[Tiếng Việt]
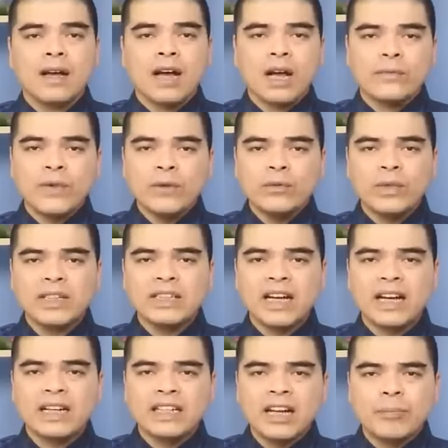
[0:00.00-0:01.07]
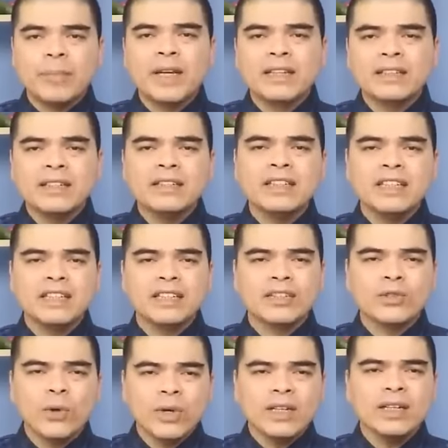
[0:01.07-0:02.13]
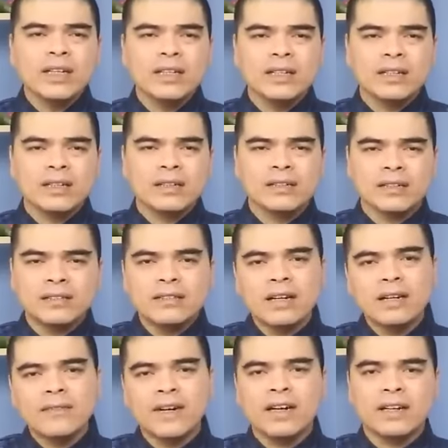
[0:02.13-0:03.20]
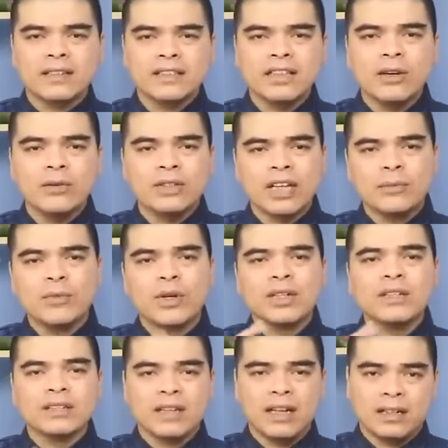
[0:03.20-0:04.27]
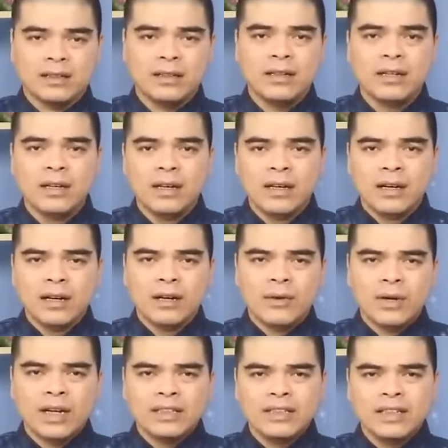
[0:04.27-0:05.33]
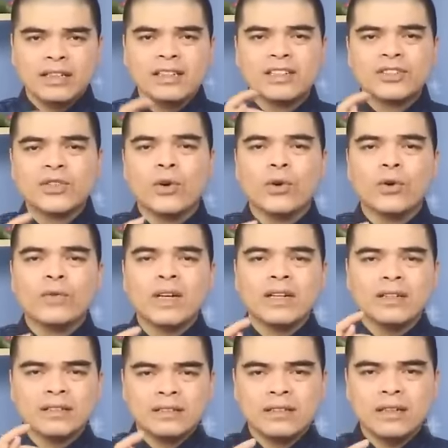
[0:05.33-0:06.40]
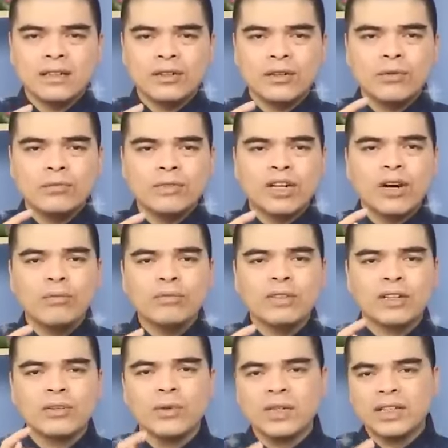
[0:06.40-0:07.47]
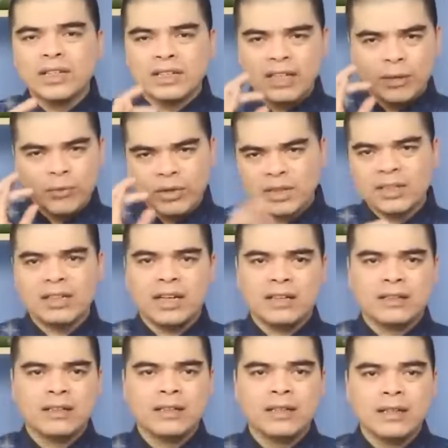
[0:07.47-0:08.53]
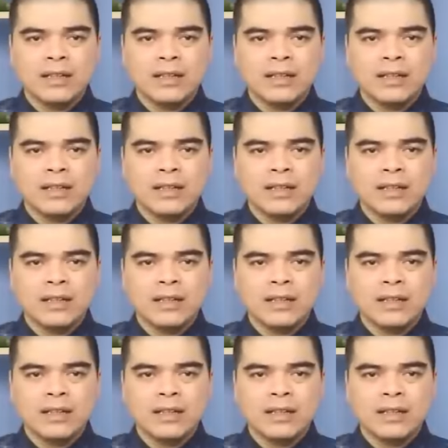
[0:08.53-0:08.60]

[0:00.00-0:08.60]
À, phong thủy nhà đặc biệt kiên kỵ tối kỵ cửa trước và cửa sau thành một cái đường thẳng. Hoặc là gì? Cửa sổ với cửa trước cũng không được nối liền thành một đường thẳng.